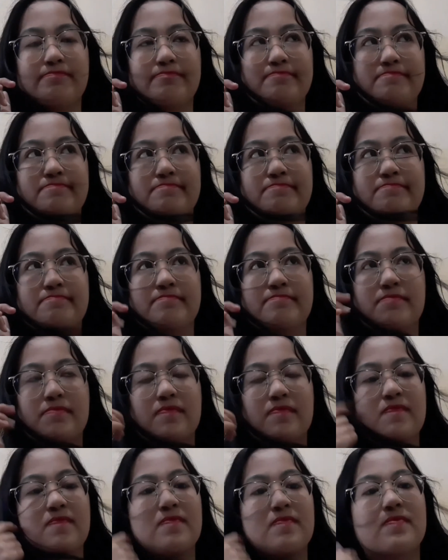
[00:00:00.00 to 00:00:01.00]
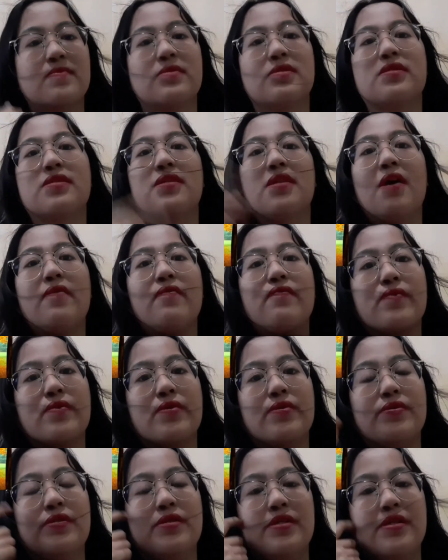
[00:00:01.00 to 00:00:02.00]
mm, South
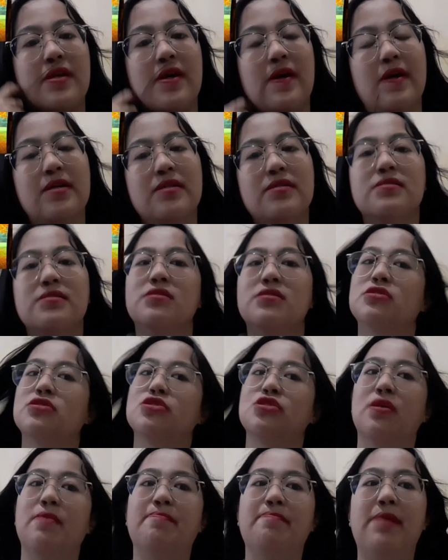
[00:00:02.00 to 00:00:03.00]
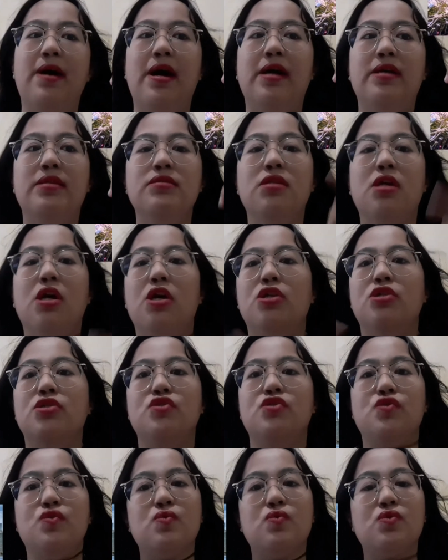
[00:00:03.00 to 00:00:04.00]
Korea, Japan,
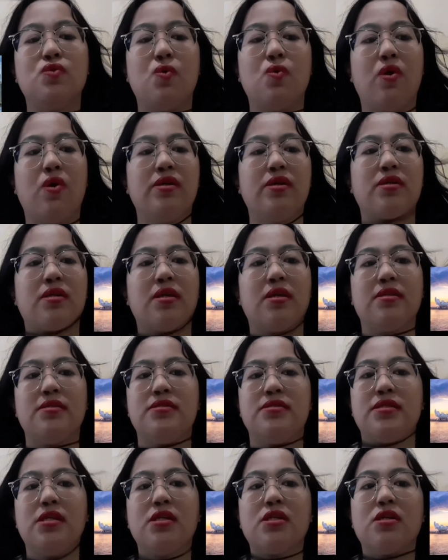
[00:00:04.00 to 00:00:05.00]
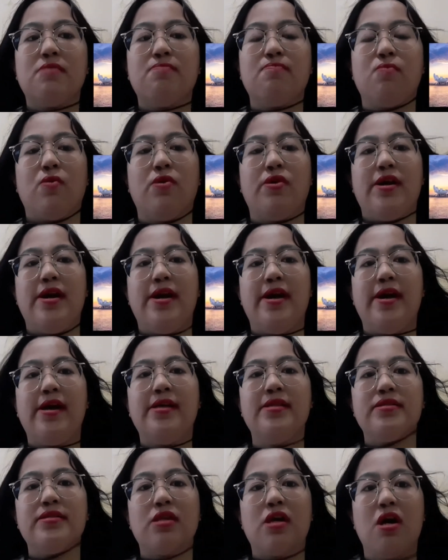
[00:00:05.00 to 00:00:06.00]
New York, Singapore,
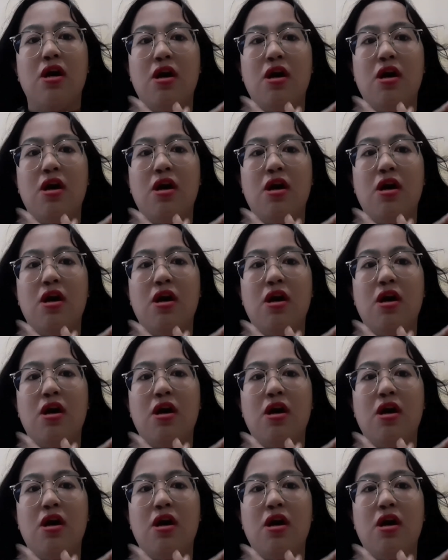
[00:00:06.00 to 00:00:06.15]
and